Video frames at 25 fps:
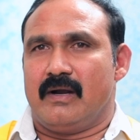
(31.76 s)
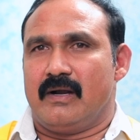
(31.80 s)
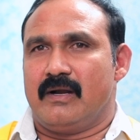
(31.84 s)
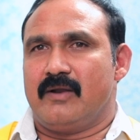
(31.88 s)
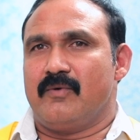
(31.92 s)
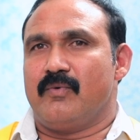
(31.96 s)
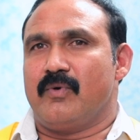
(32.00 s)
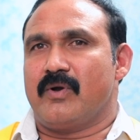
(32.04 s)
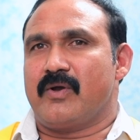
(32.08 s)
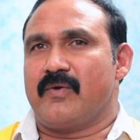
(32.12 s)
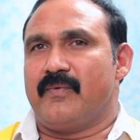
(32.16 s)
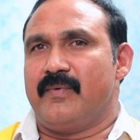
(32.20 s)

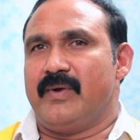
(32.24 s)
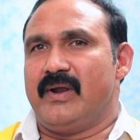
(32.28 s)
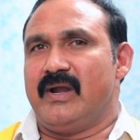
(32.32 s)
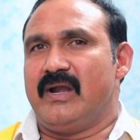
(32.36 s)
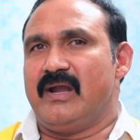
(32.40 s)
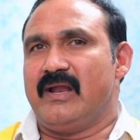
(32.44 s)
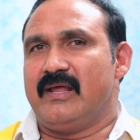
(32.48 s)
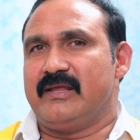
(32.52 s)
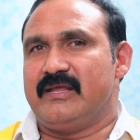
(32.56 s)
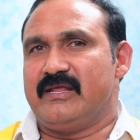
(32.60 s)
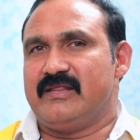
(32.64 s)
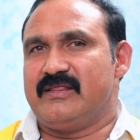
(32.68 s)
అంటే
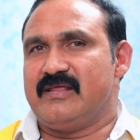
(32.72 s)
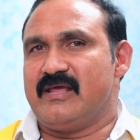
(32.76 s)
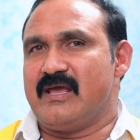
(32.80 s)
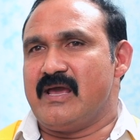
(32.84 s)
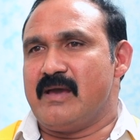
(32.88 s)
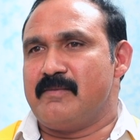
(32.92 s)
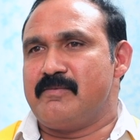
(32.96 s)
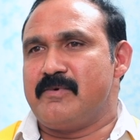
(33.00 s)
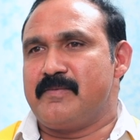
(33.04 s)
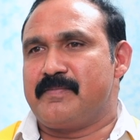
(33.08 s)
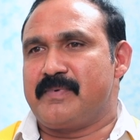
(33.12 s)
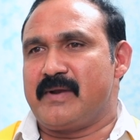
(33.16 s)
ఒకవేళ ఇదే
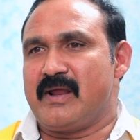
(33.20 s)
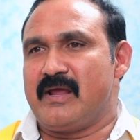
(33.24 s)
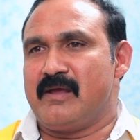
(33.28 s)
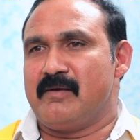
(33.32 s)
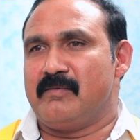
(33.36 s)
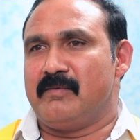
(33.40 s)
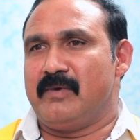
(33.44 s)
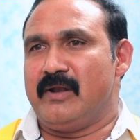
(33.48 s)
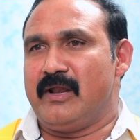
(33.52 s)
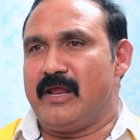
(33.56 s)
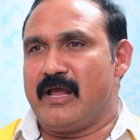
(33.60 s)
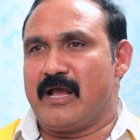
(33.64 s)

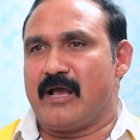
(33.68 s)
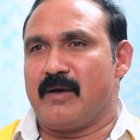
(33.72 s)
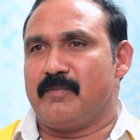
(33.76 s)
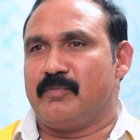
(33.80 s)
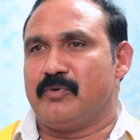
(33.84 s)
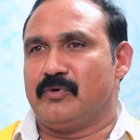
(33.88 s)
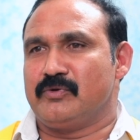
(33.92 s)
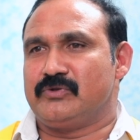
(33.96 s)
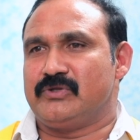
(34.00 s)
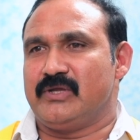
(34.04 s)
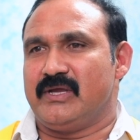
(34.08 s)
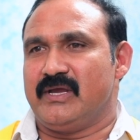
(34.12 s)
అభిప్రాయం
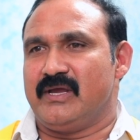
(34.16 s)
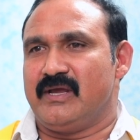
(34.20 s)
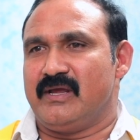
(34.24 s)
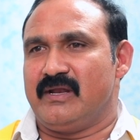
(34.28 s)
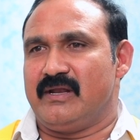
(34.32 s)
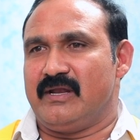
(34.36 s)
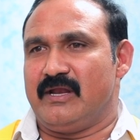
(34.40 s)
లేకపోతే